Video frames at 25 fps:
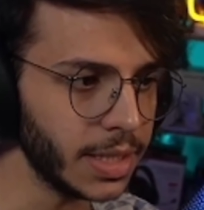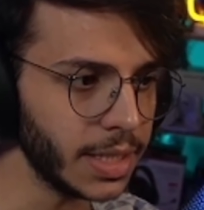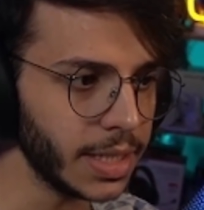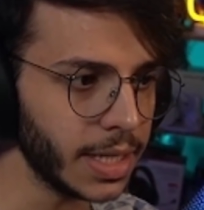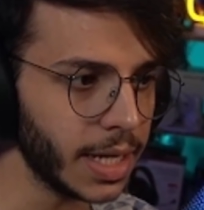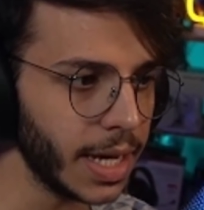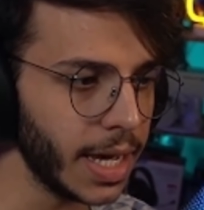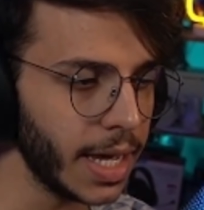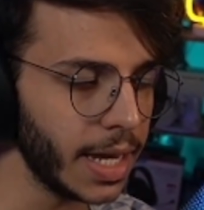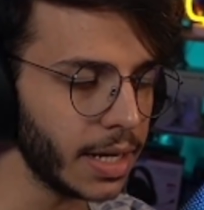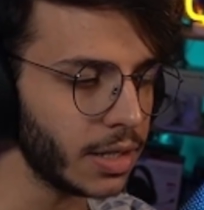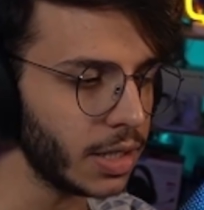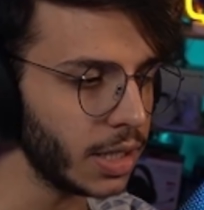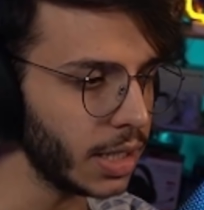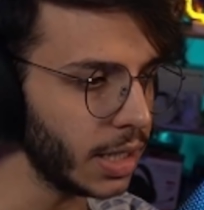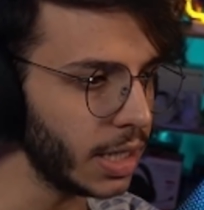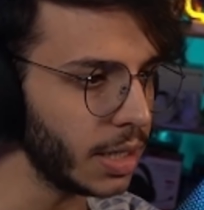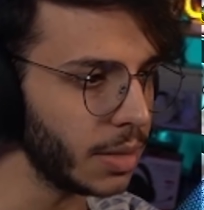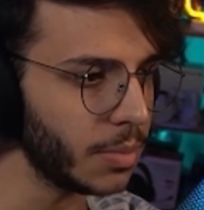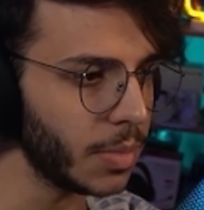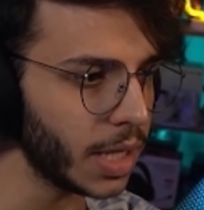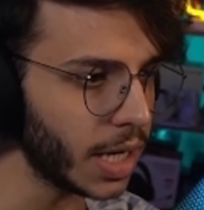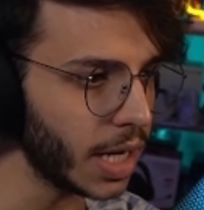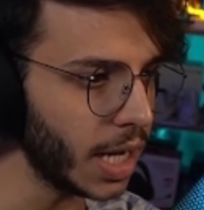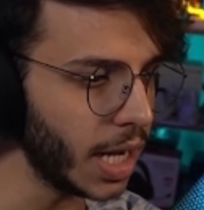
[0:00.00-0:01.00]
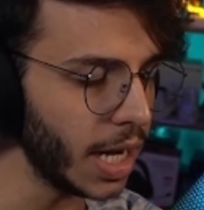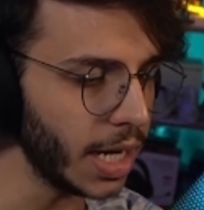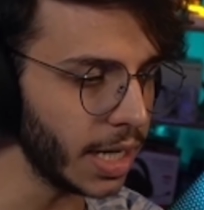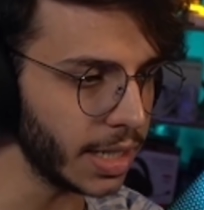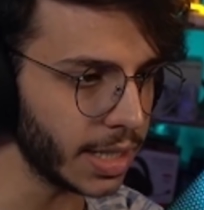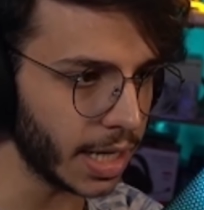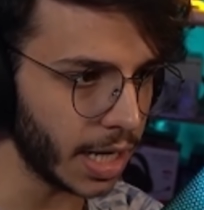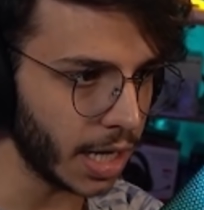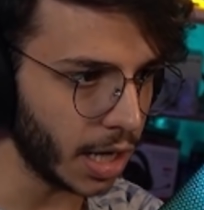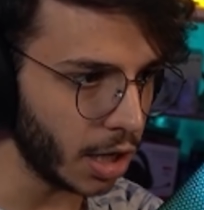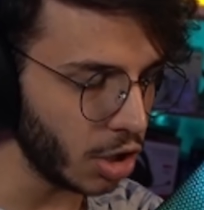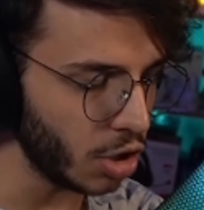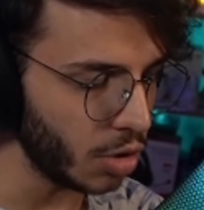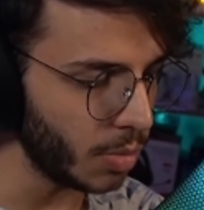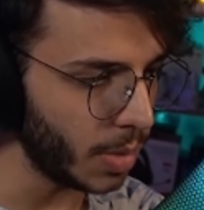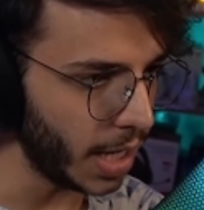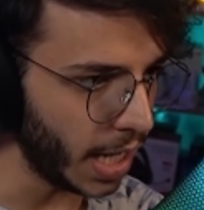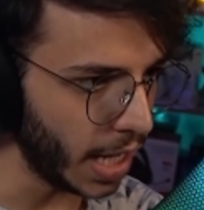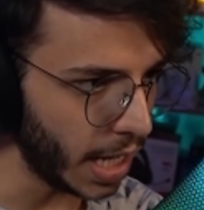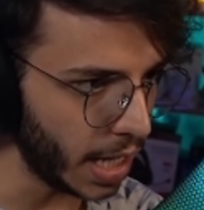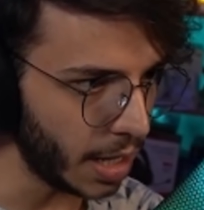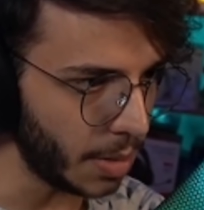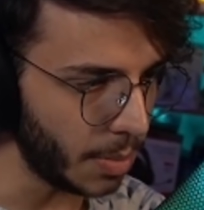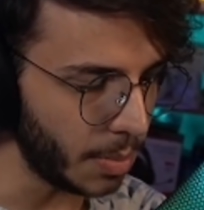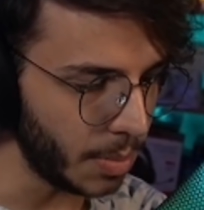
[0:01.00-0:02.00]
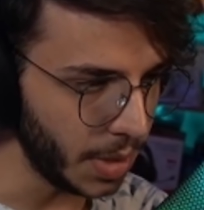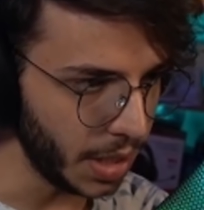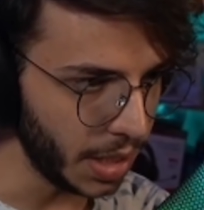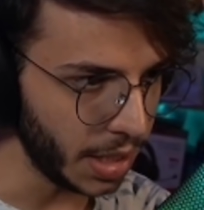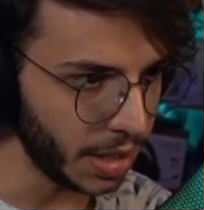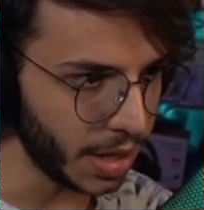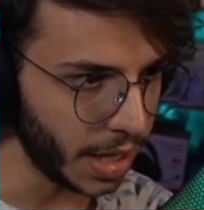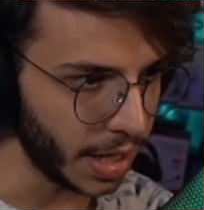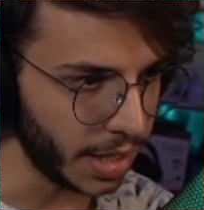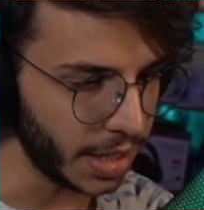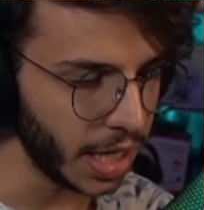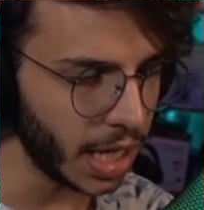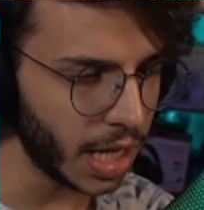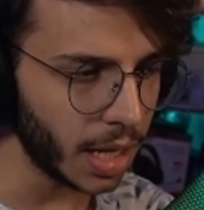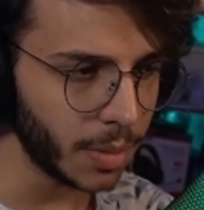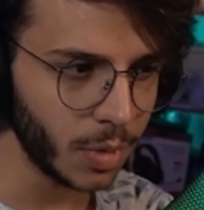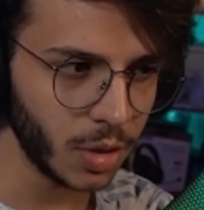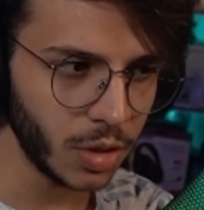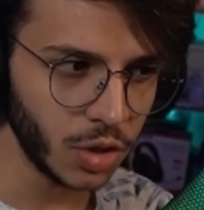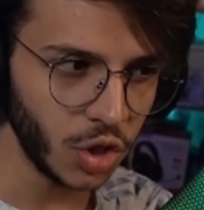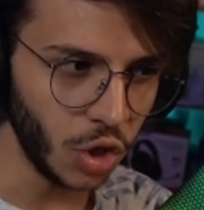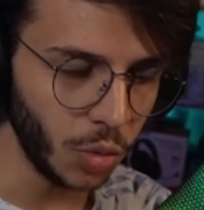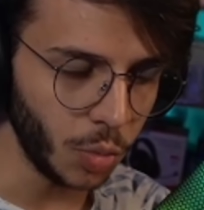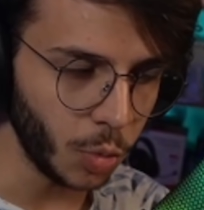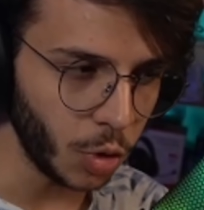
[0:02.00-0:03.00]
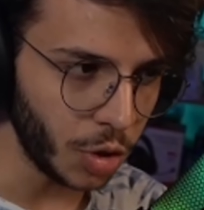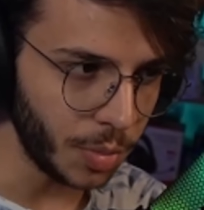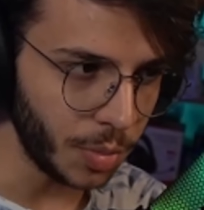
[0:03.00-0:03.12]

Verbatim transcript: الخير شكلي ما راح اقدر اخذهم العالم معي ثاني يا رب ينسحبون